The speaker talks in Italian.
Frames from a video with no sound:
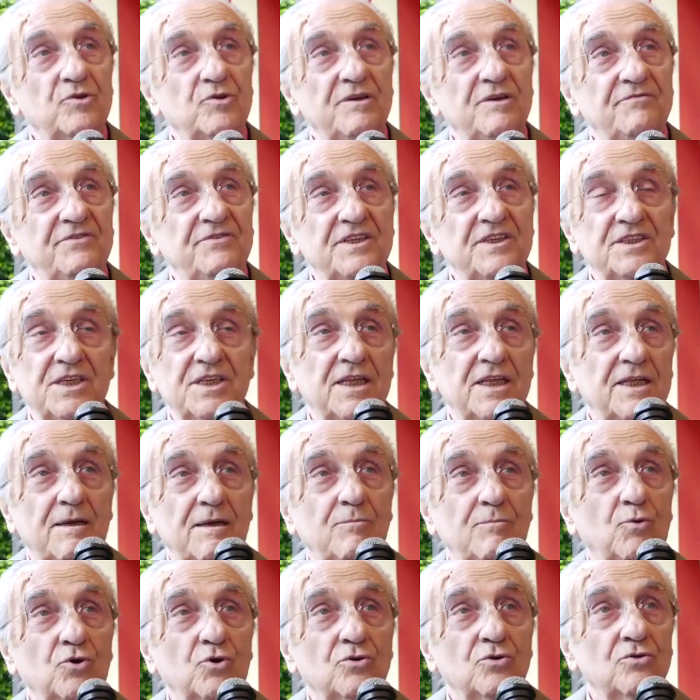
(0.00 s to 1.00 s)
difficile
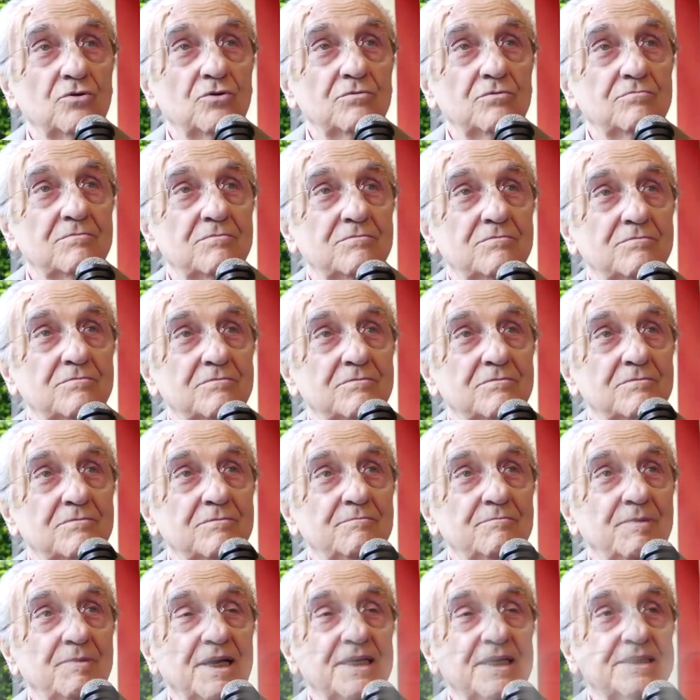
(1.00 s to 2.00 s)
del mondo,
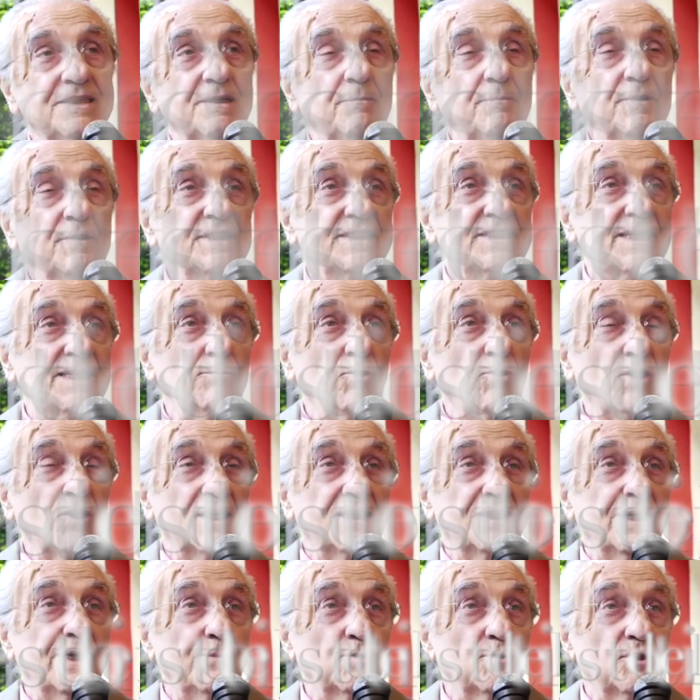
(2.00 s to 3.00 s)
perché se pensiamo che
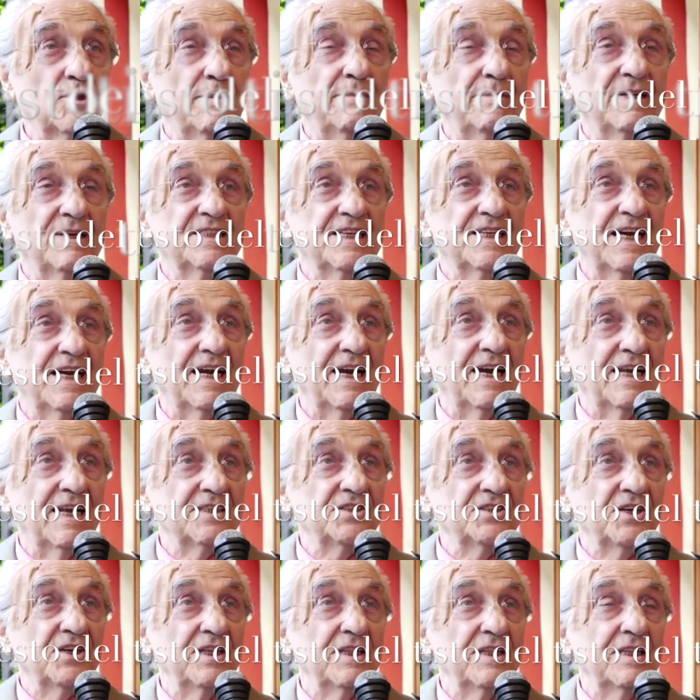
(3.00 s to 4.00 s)
diamo da mangiare alla
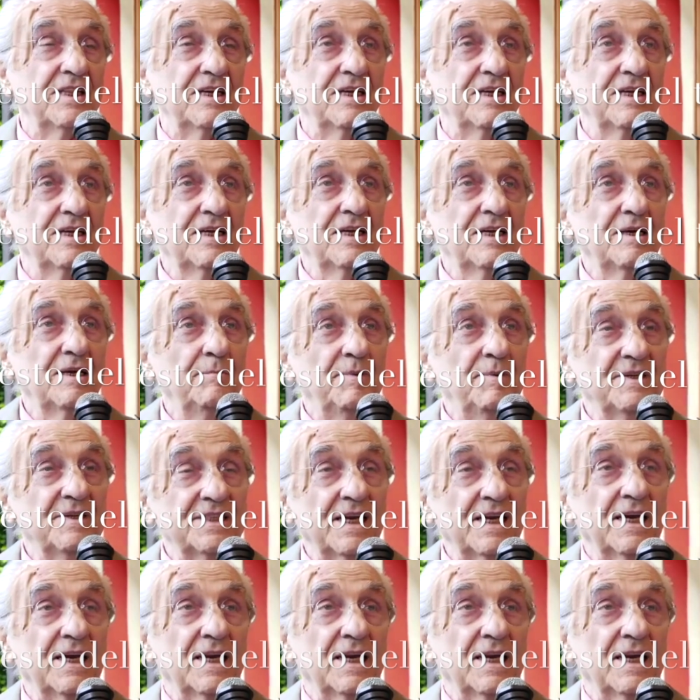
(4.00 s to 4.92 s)
gente, pensa che